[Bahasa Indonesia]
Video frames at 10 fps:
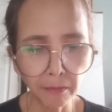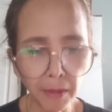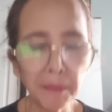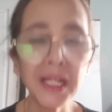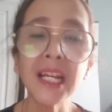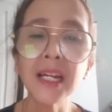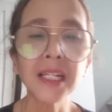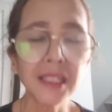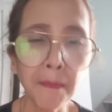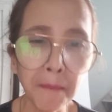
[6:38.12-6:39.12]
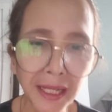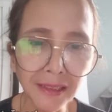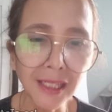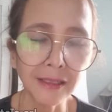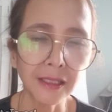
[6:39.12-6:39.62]
memberikan
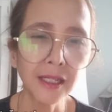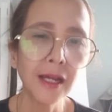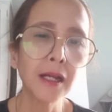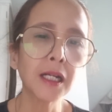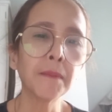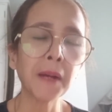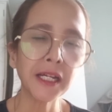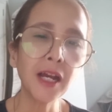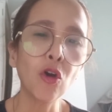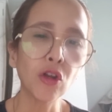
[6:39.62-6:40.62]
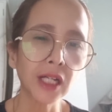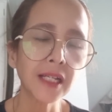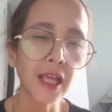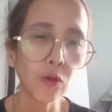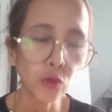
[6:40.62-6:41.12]
kesempatan kepada
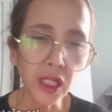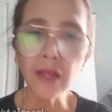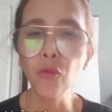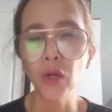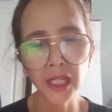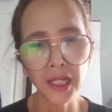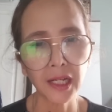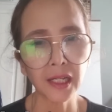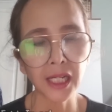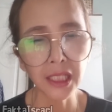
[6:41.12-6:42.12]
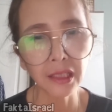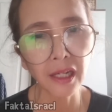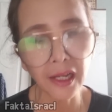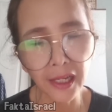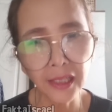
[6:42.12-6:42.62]
orang Yahudi warga negara
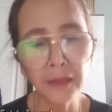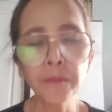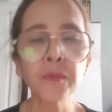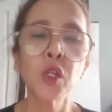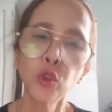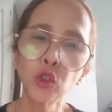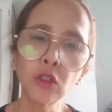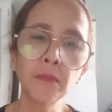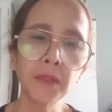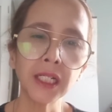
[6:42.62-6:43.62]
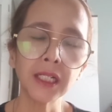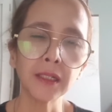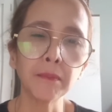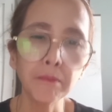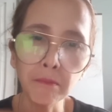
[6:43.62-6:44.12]
Israel untuk
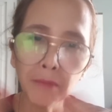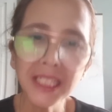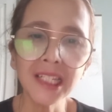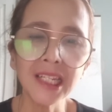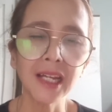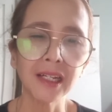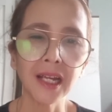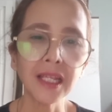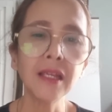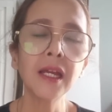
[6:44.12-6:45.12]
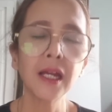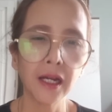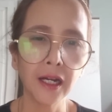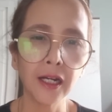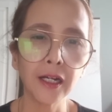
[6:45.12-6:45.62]
me, mensiarai
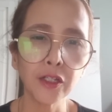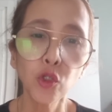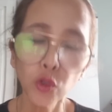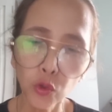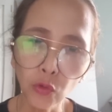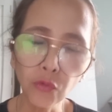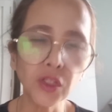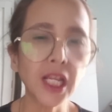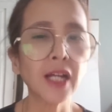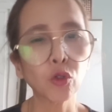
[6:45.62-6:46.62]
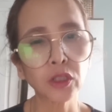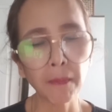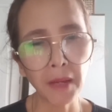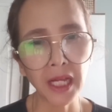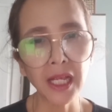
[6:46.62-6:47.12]
e, Yusuf yang
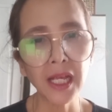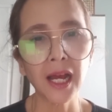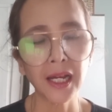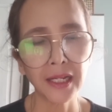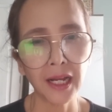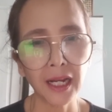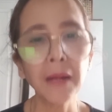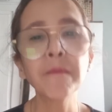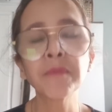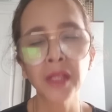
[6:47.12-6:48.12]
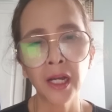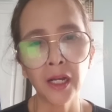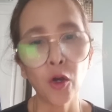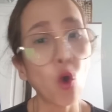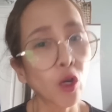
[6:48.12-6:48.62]
notabene adalah
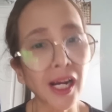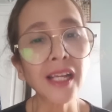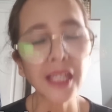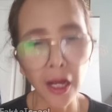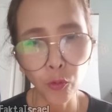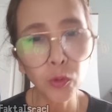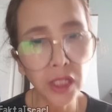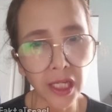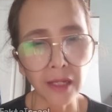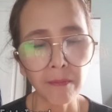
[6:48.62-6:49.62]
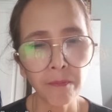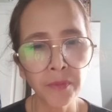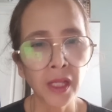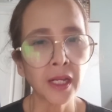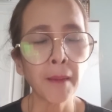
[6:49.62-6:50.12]
uh, orang Yahudi.
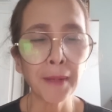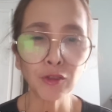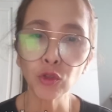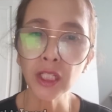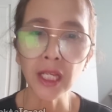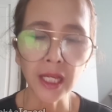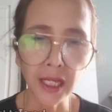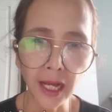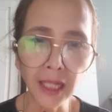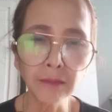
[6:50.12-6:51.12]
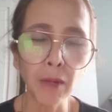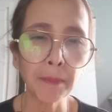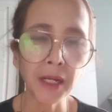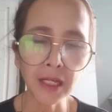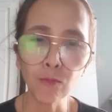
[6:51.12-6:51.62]
Nah, patut diingat
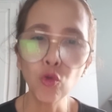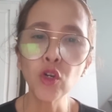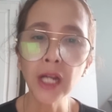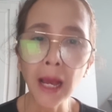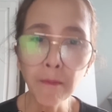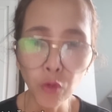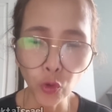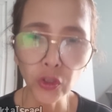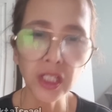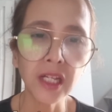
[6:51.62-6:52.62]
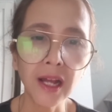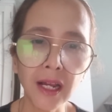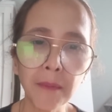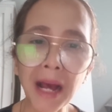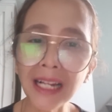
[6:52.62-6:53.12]
Bapak Ibu, Nablus di
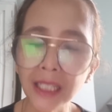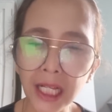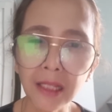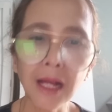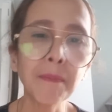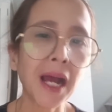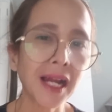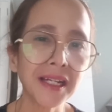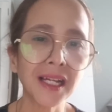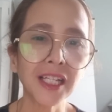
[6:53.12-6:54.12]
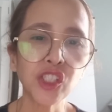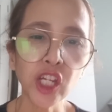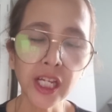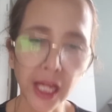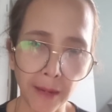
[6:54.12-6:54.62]
dalam Alkitab adalah
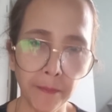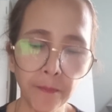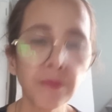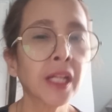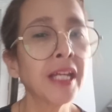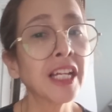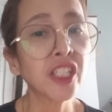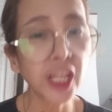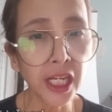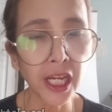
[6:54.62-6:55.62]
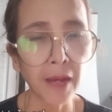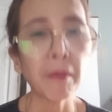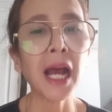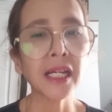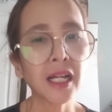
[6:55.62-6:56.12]
Shikem dan
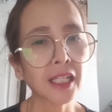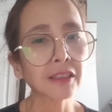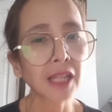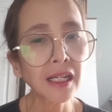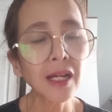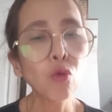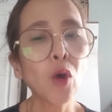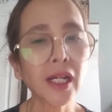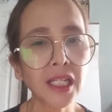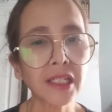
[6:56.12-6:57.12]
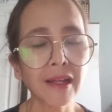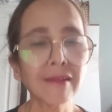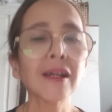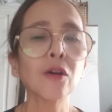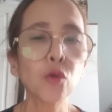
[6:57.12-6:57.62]
Shikem adalah tanah
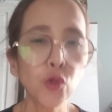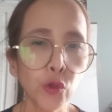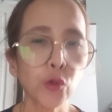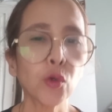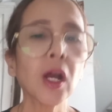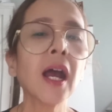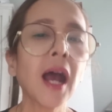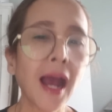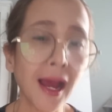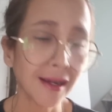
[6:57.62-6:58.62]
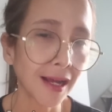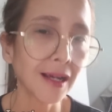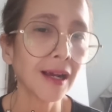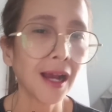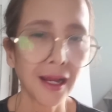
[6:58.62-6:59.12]
warisan untuk
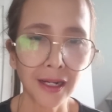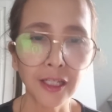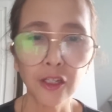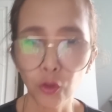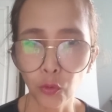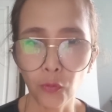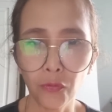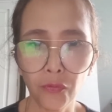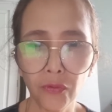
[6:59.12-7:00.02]
anak-anak Yusuf.